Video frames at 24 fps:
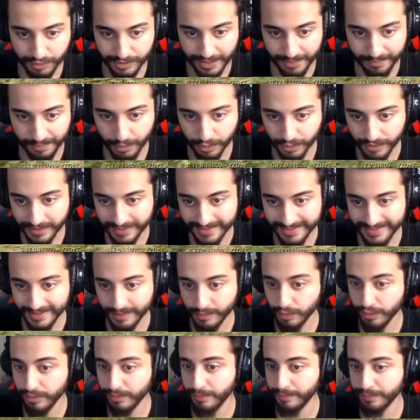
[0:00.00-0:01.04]
Dostlar bu arada
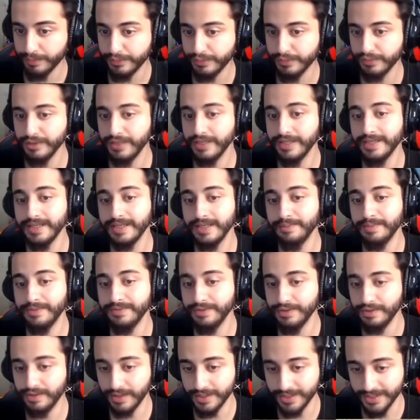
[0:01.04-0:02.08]
size kulübe ile ilgili
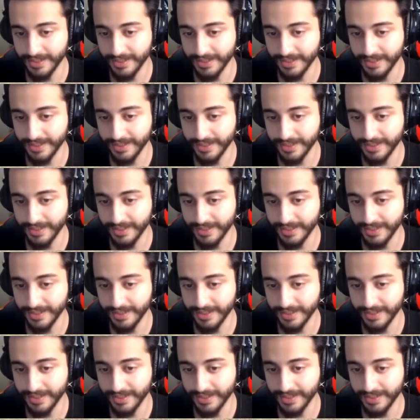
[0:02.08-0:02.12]
bir video